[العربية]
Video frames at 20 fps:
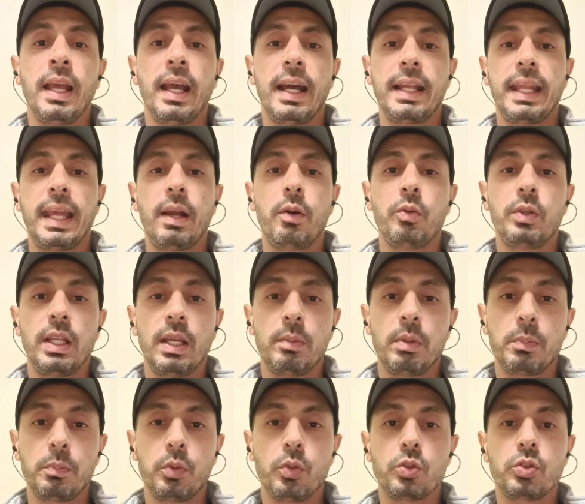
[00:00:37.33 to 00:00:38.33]
هنحاول
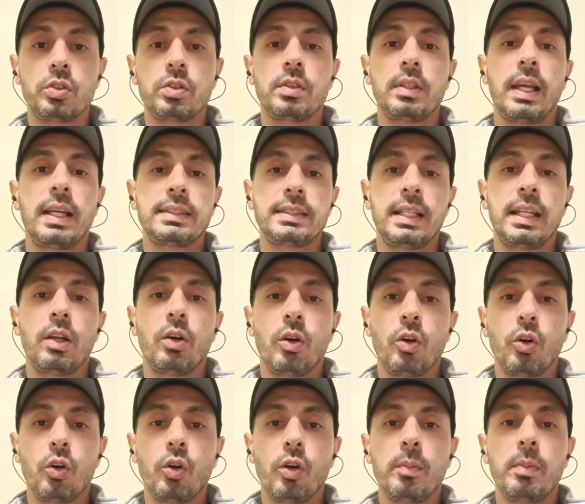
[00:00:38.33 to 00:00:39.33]
نعمل بوست اسئله
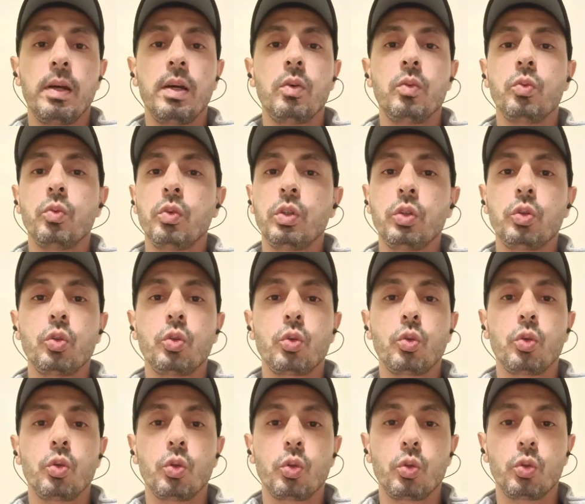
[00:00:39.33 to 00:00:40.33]
واجوبه وانتوا
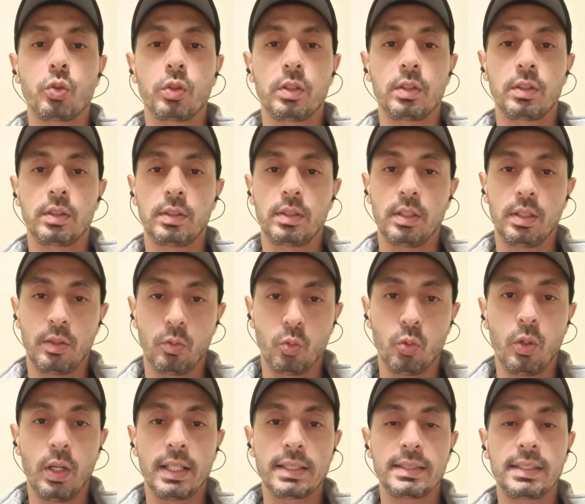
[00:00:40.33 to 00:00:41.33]
كلكم
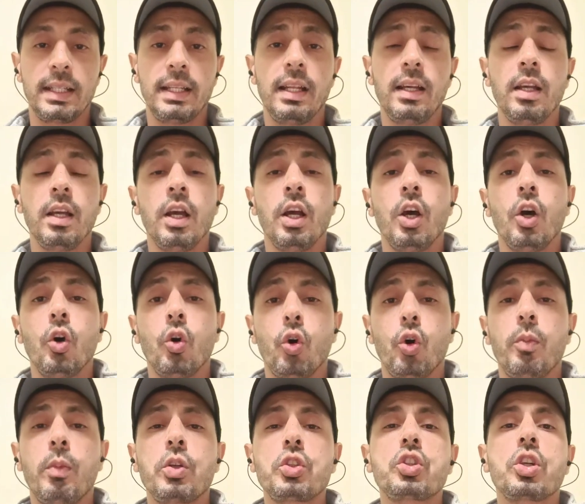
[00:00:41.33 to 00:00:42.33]
تقولوا الاسئله
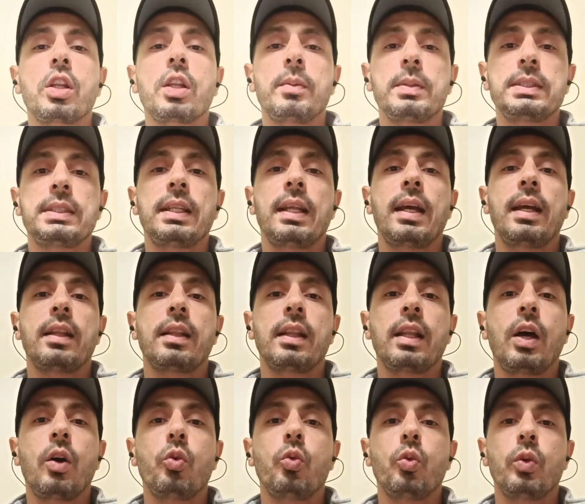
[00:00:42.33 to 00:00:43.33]
هم ان شاء الله باذن الله
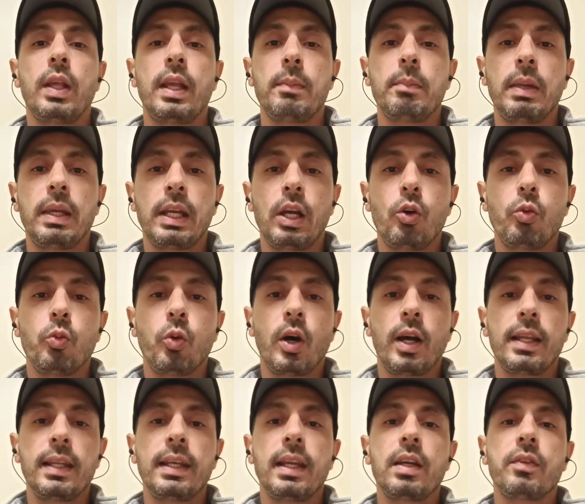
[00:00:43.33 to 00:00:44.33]
هيطلعوا لا اما يجاوبوا
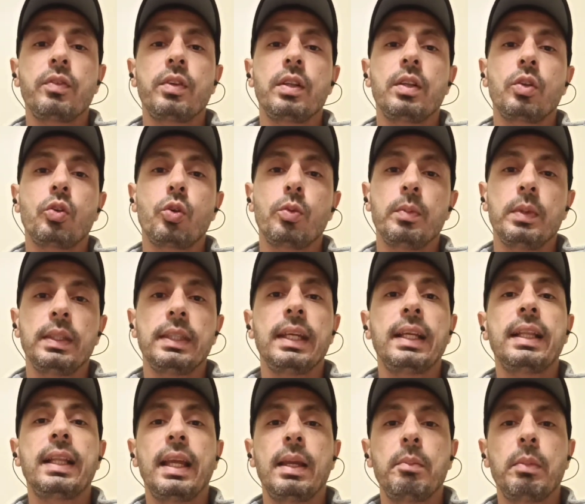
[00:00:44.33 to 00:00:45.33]
عليها في
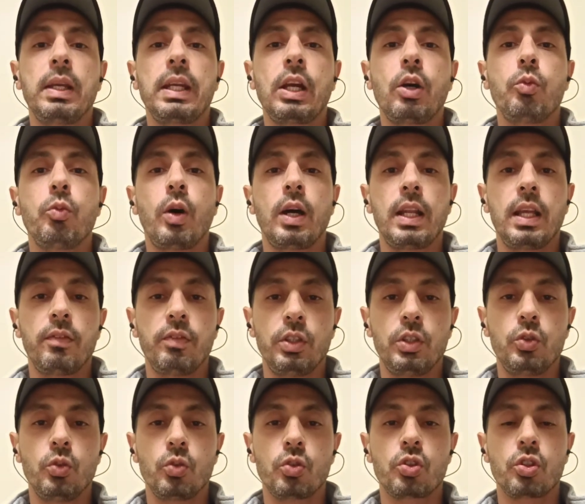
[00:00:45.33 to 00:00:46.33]
الكومنتات لا اما يجاوبوا عليها
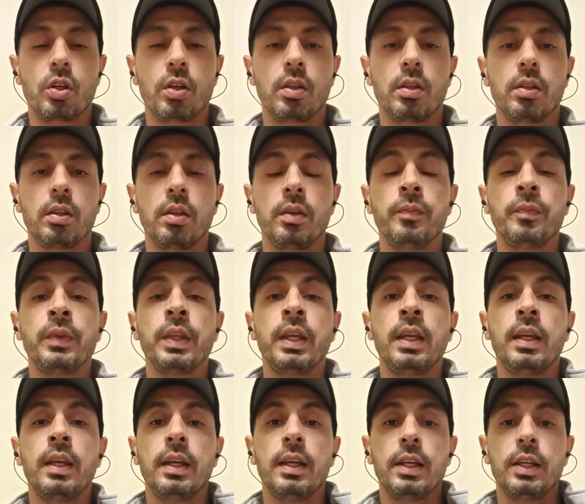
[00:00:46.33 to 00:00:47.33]
فيديو ان شاء الله
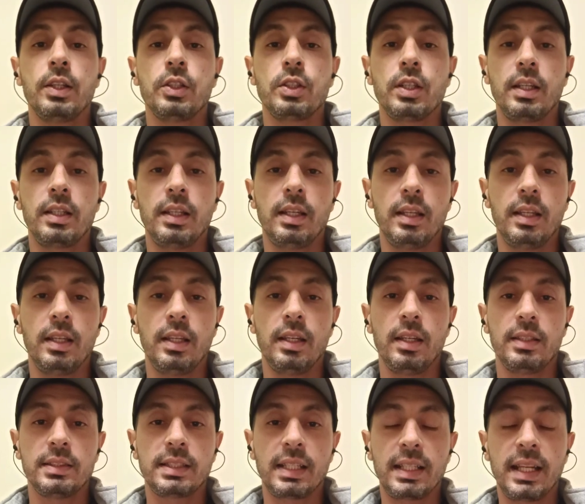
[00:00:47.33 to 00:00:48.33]

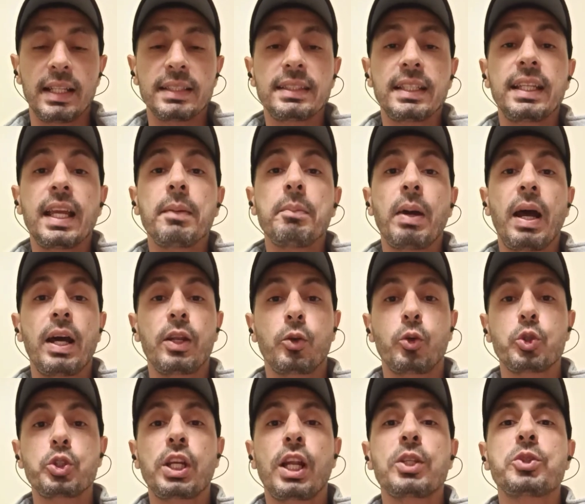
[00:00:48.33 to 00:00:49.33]
آه، سريعا سريعا بقى
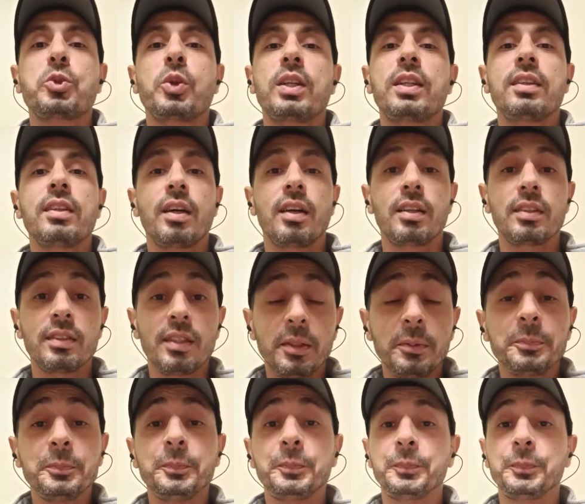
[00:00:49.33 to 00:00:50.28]
هنخش على سؤال النهارده